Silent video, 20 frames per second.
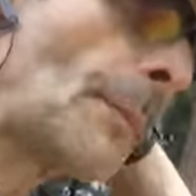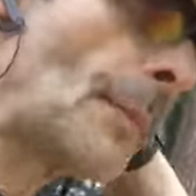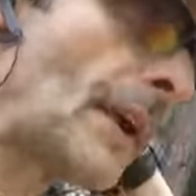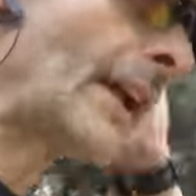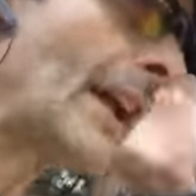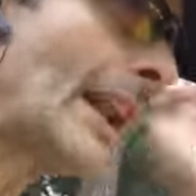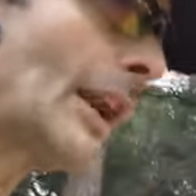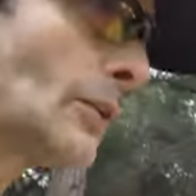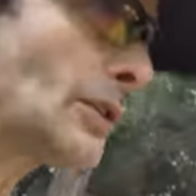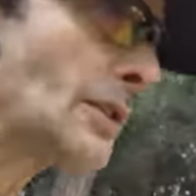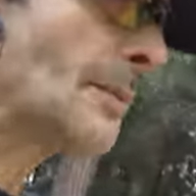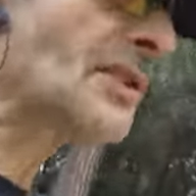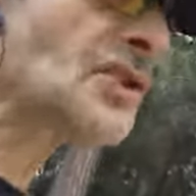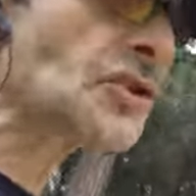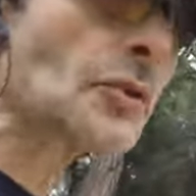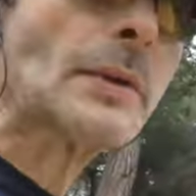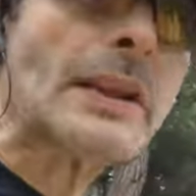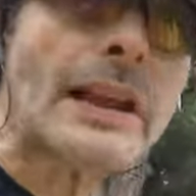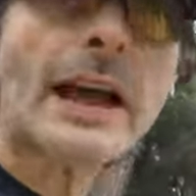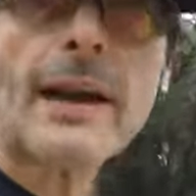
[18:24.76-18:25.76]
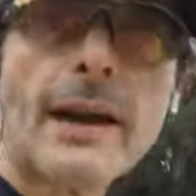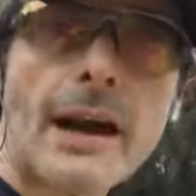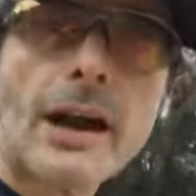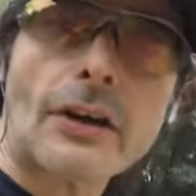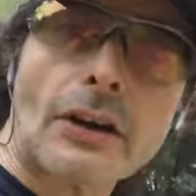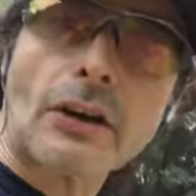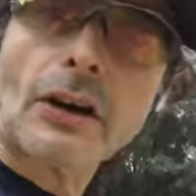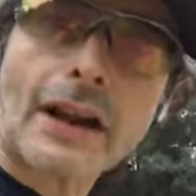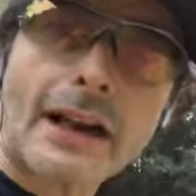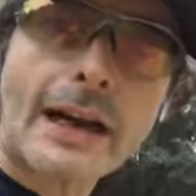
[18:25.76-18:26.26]
me queda la última subida.
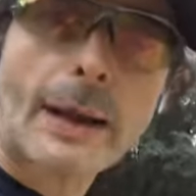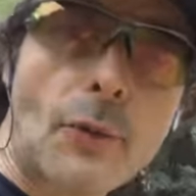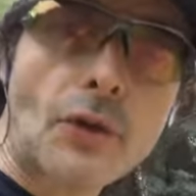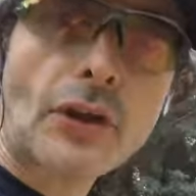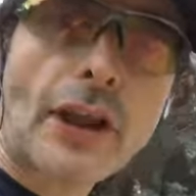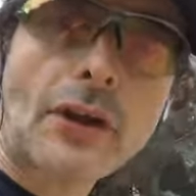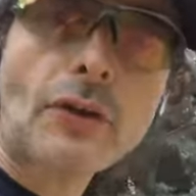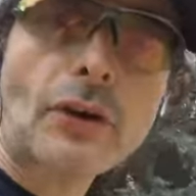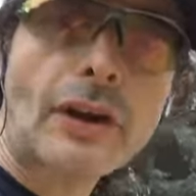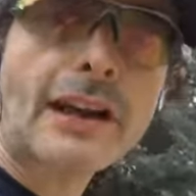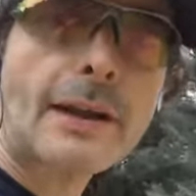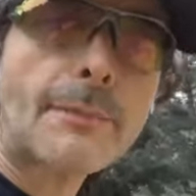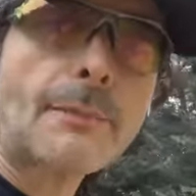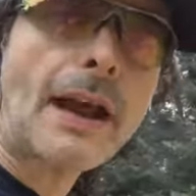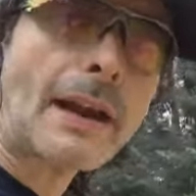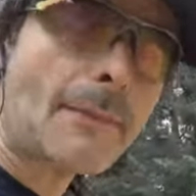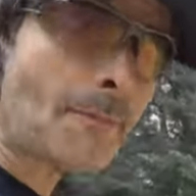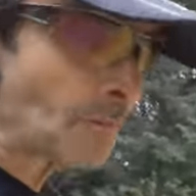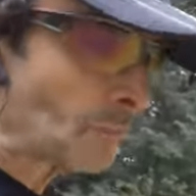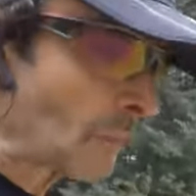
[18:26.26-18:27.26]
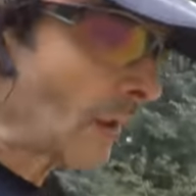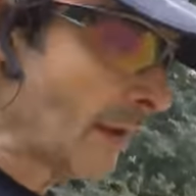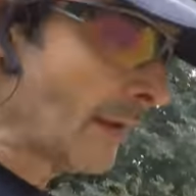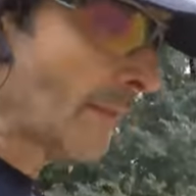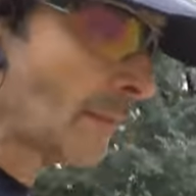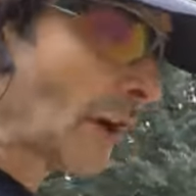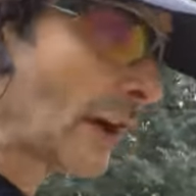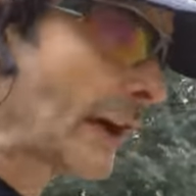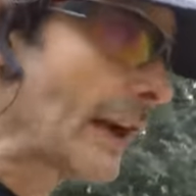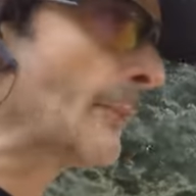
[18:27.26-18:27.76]
Ahora la grabo ya con el gimbal.
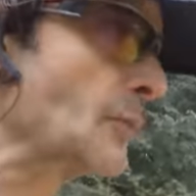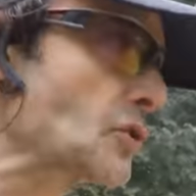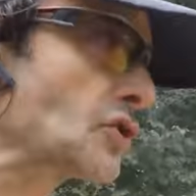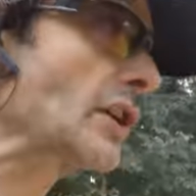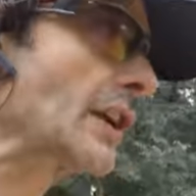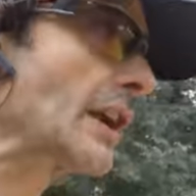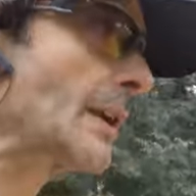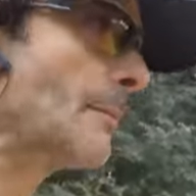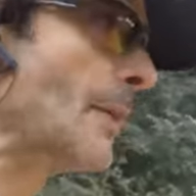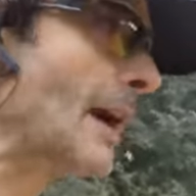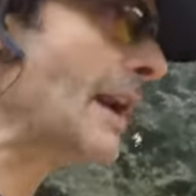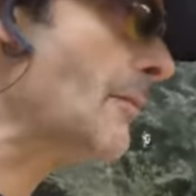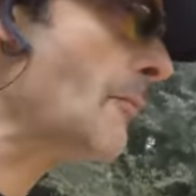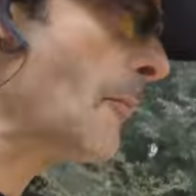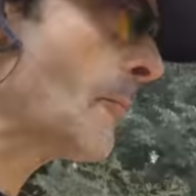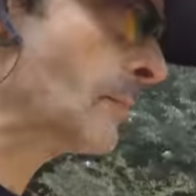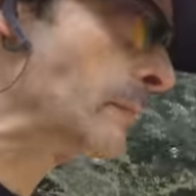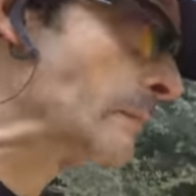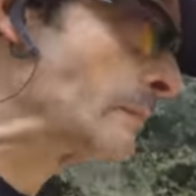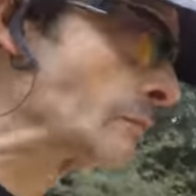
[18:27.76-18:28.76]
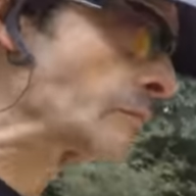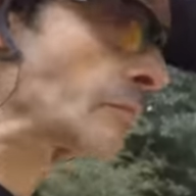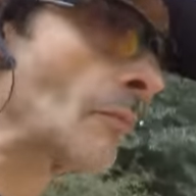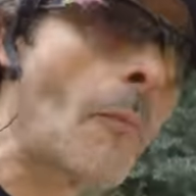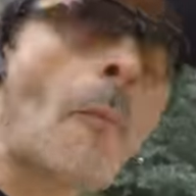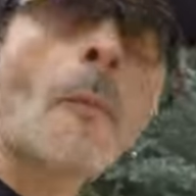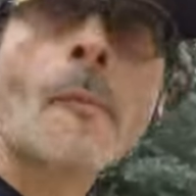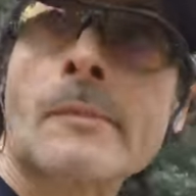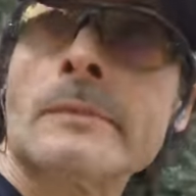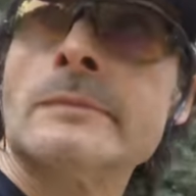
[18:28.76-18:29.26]
Paramos en gimbal.
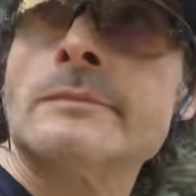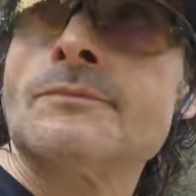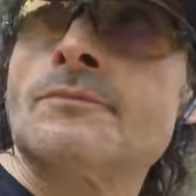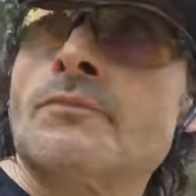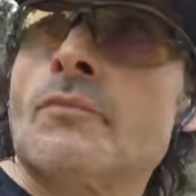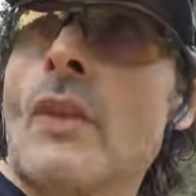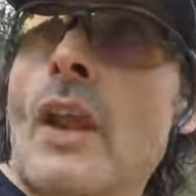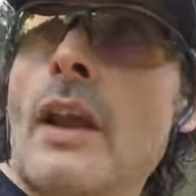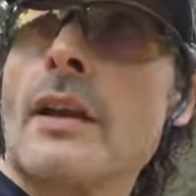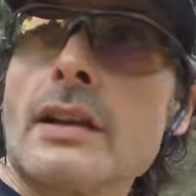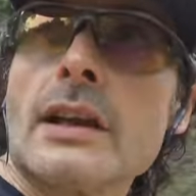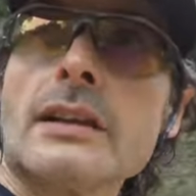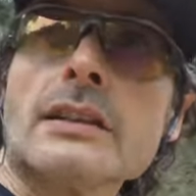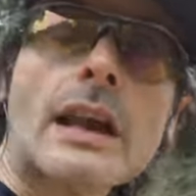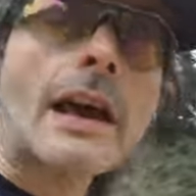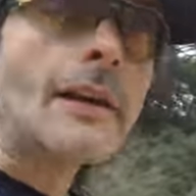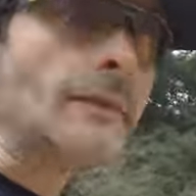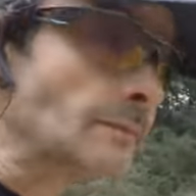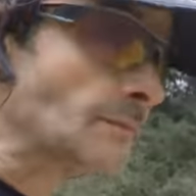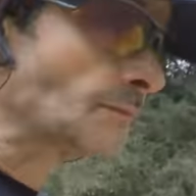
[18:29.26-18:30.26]
Y ya está.